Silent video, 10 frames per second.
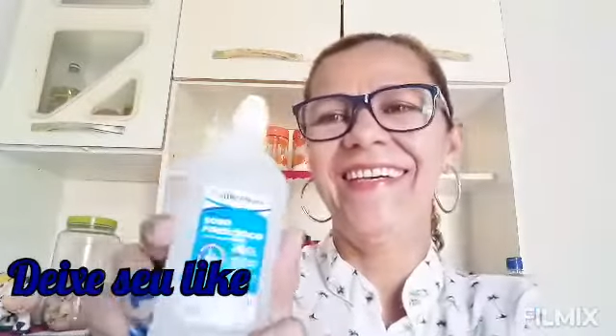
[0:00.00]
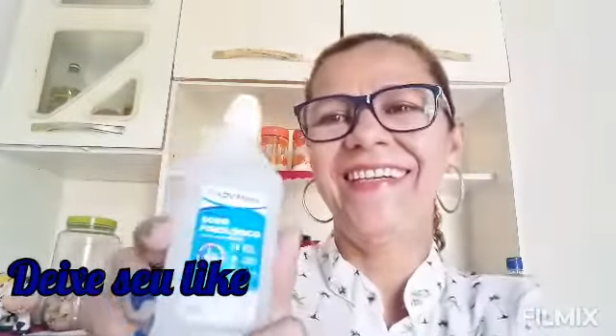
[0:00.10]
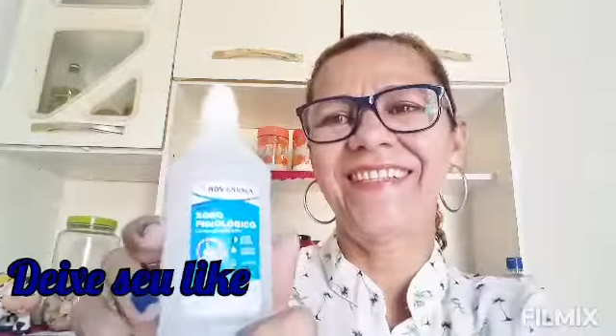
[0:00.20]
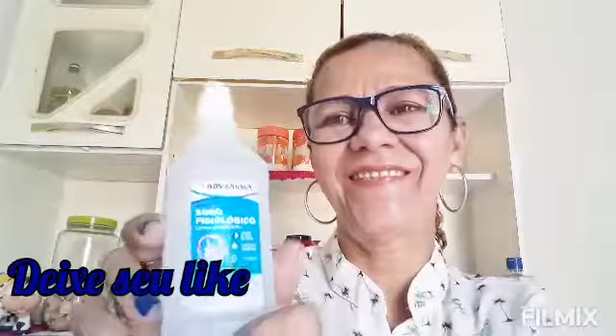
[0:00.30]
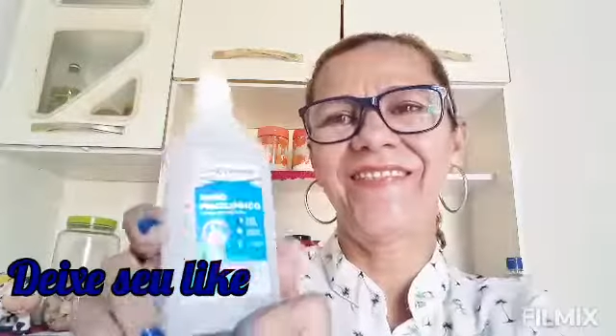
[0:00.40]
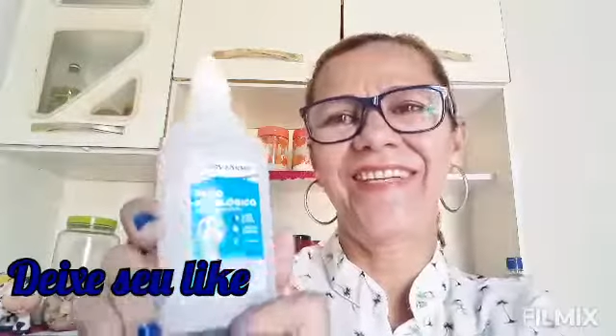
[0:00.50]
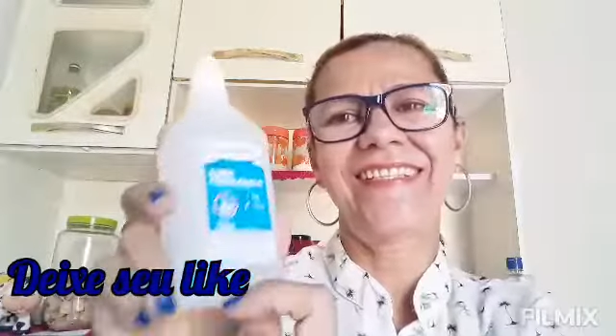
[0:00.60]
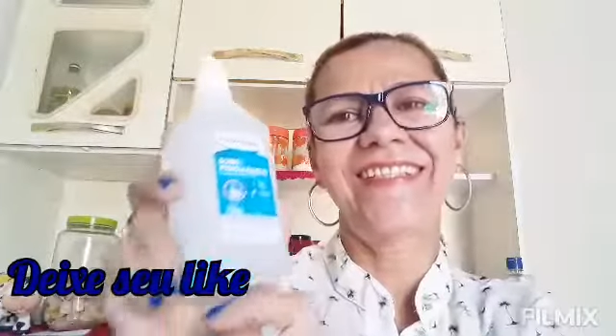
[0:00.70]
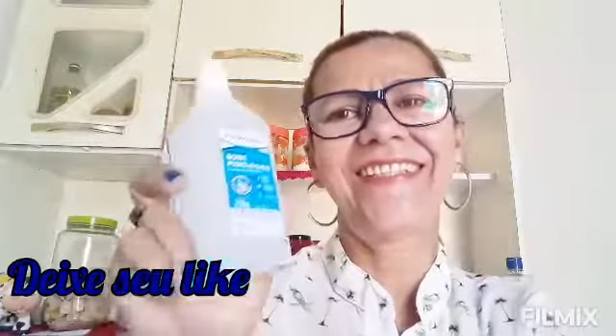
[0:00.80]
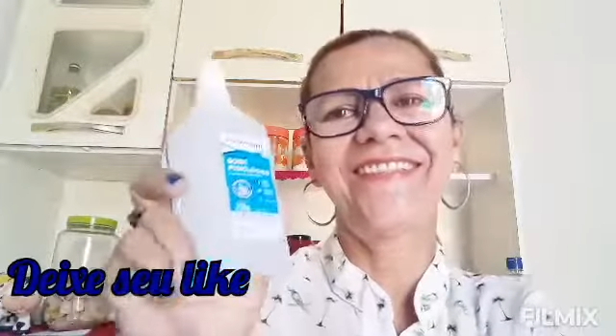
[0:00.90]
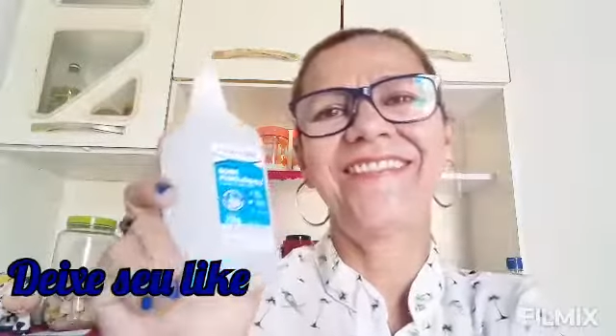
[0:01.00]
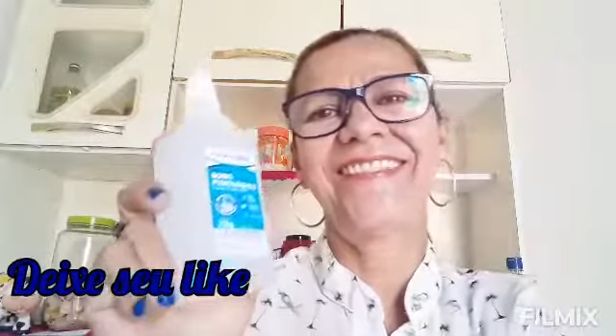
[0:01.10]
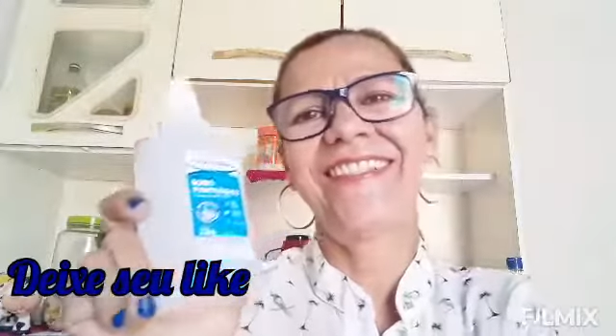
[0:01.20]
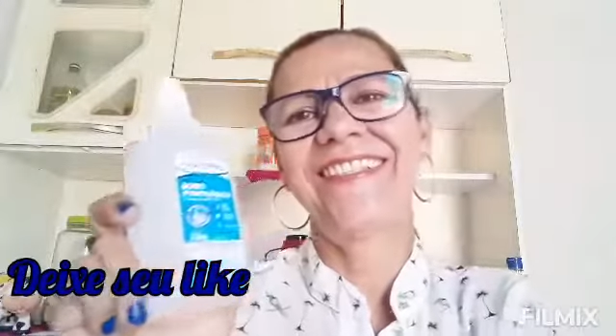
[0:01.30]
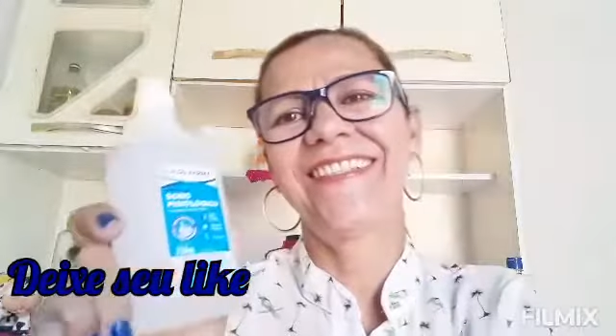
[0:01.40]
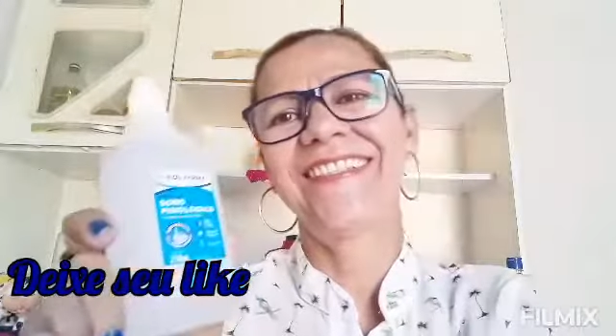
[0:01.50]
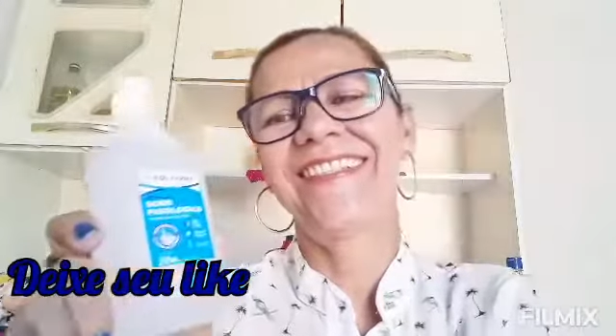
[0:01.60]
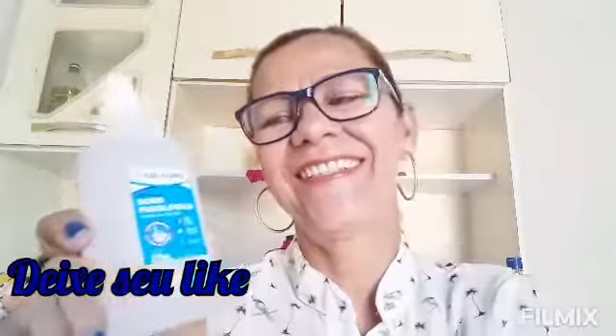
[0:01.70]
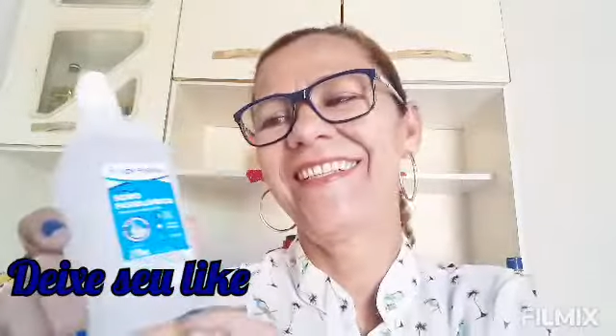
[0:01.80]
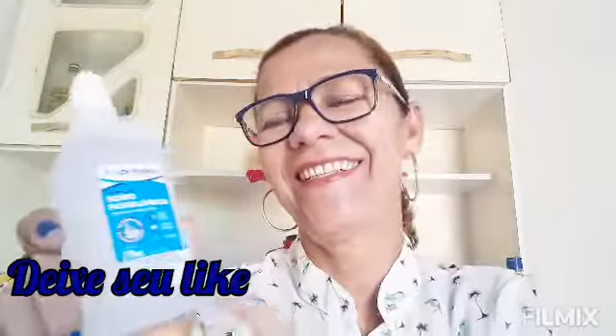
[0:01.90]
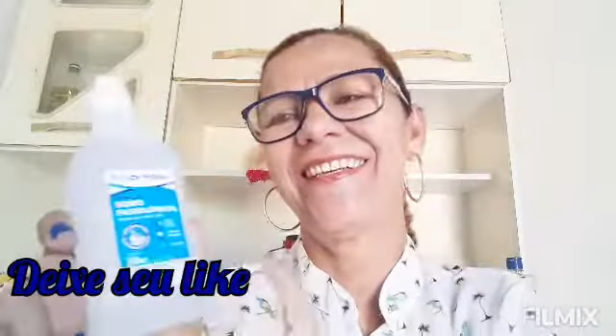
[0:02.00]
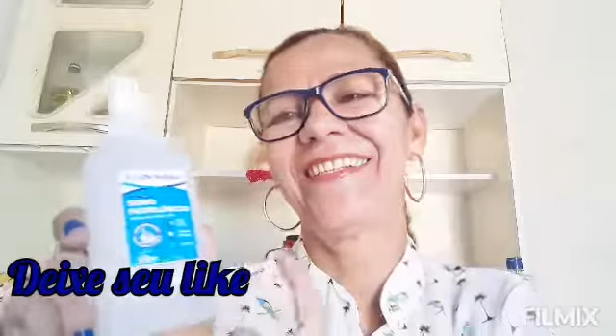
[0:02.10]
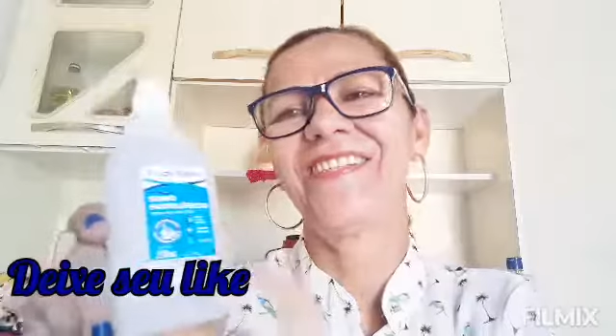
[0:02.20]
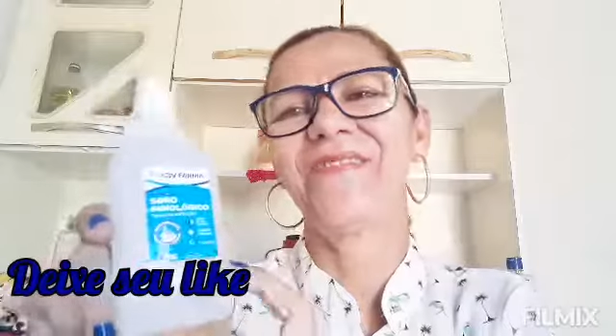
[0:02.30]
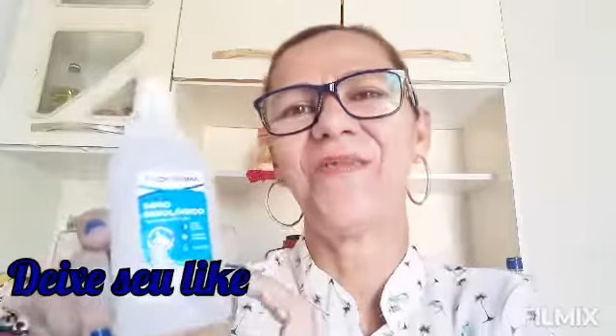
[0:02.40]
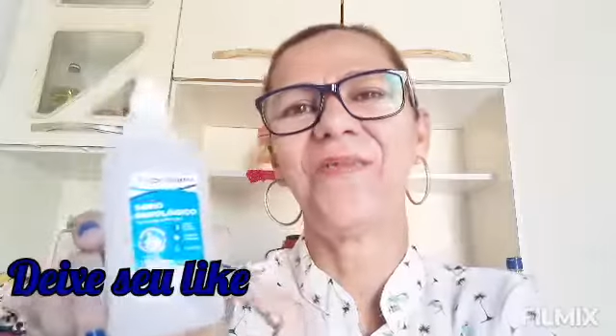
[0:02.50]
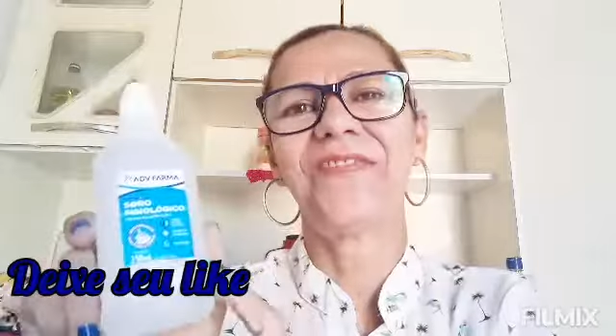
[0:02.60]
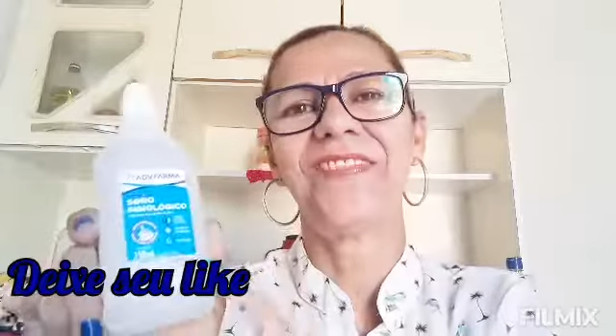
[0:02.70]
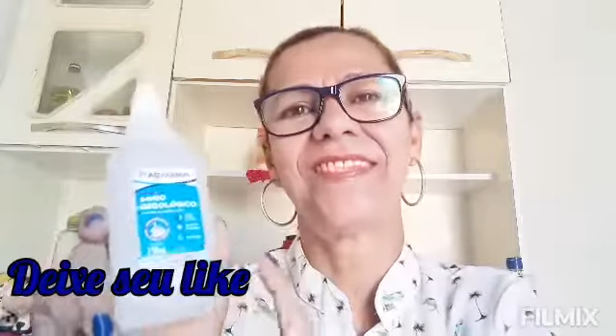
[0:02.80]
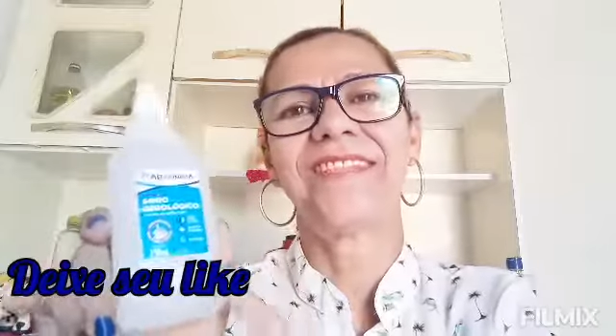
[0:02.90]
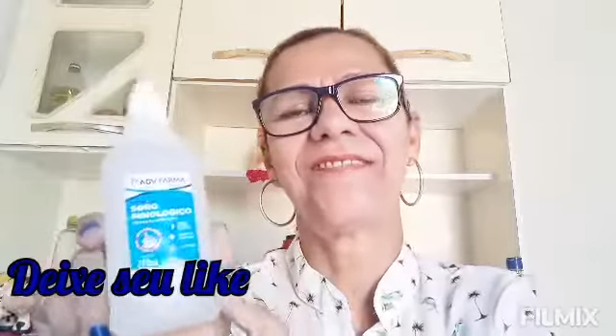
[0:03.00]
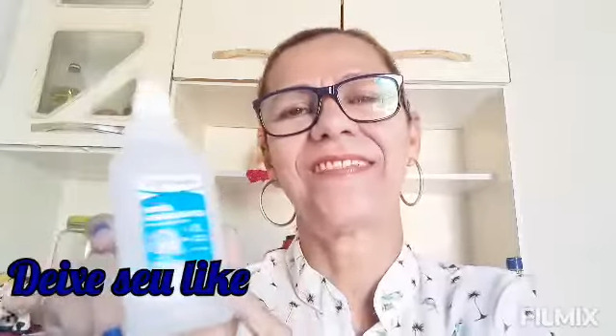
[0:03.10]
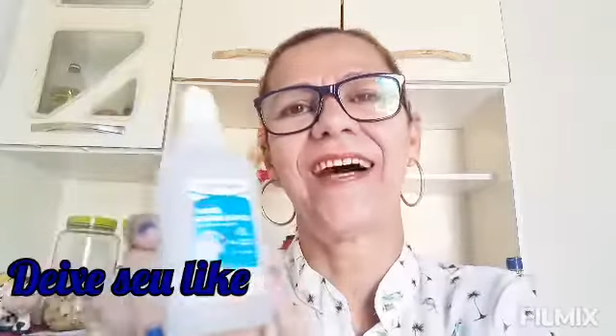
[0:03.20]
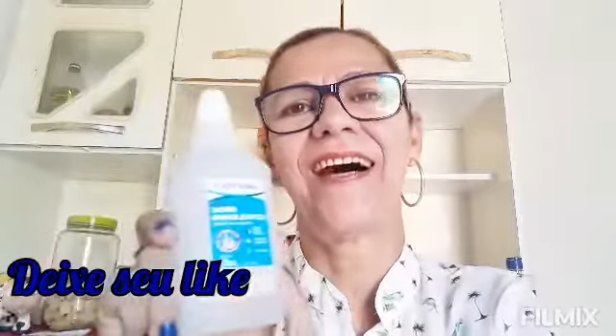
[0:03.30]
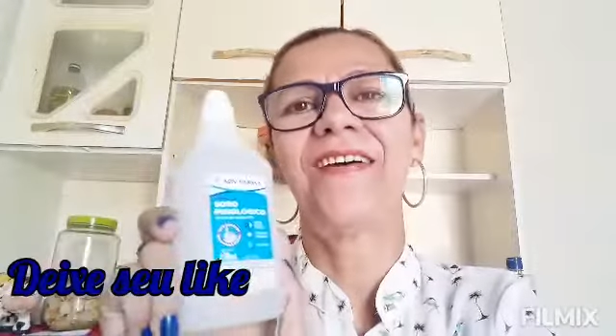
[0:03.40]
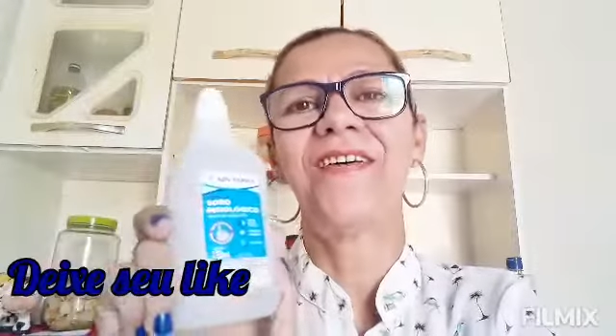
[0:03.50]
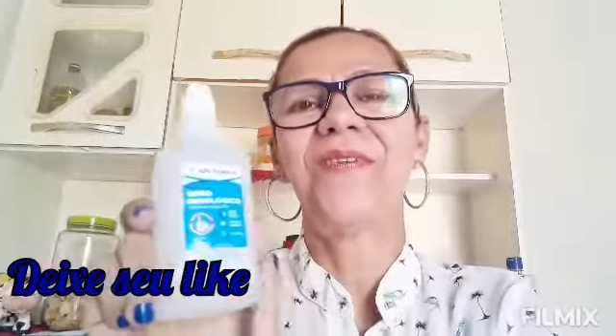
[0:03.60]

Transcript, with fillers: Esta foi as 5 dicas de como você usar